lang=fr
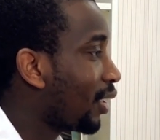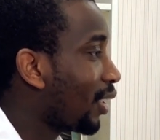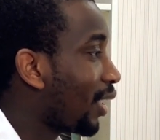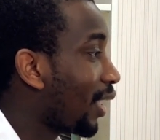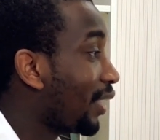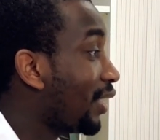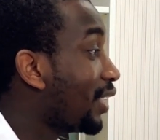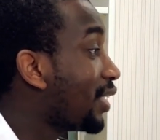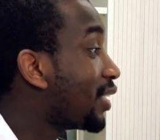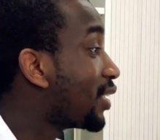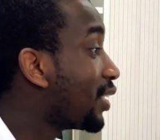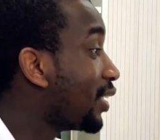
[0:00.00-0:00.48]

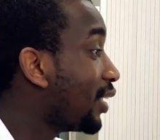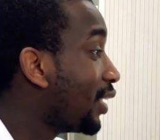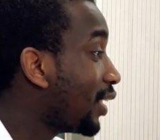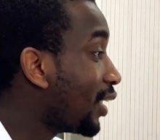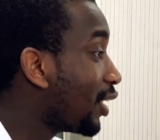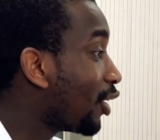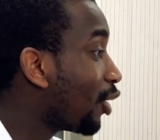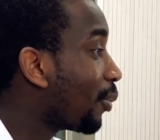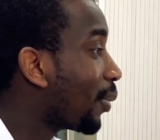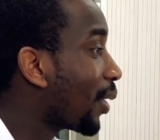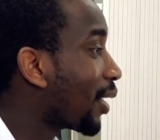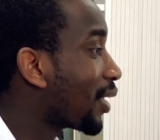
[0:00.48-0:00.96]
a décidé
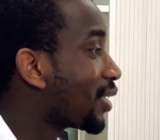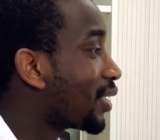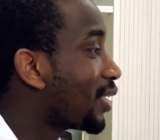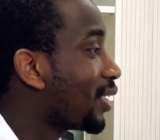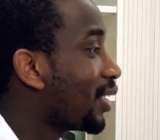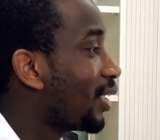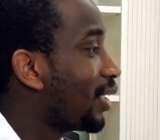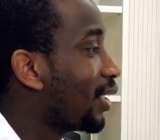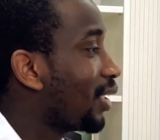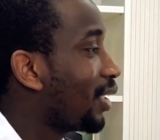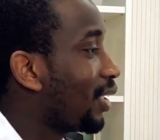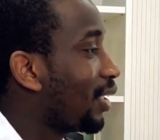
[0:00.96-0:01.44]

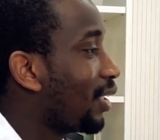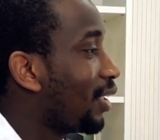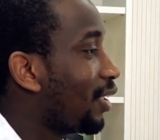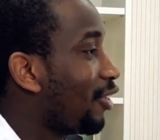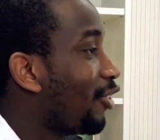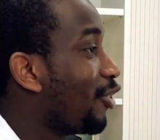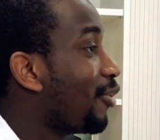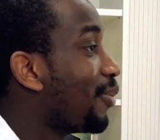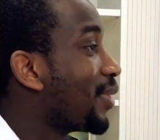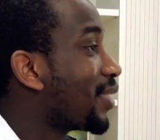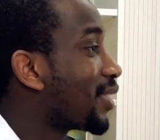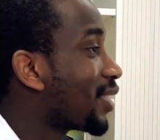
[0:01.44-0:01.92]
d'embrasser
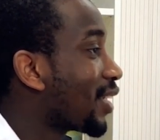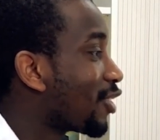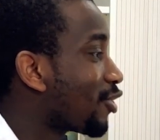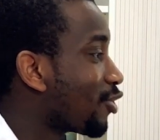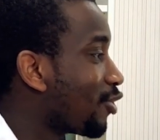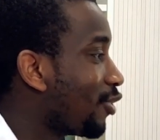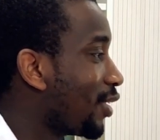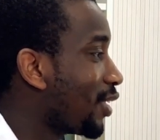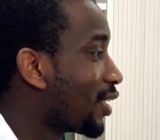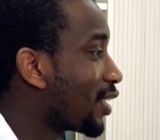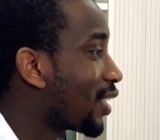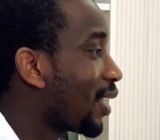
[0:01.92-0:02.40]
le message
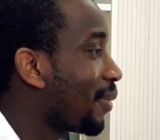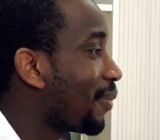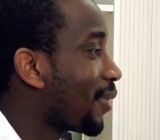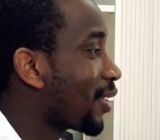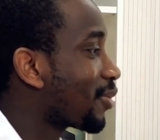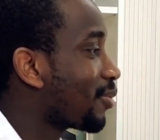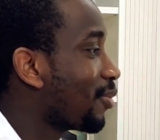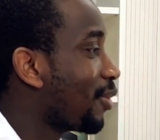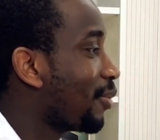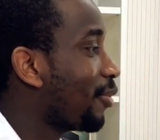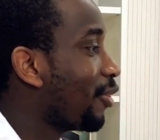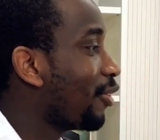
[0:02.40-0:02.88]
de l'islam à
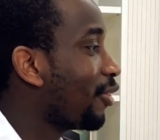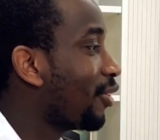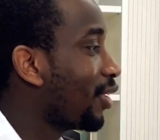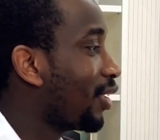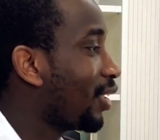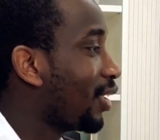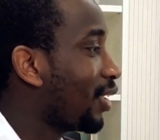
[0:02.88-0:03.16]
ce moment,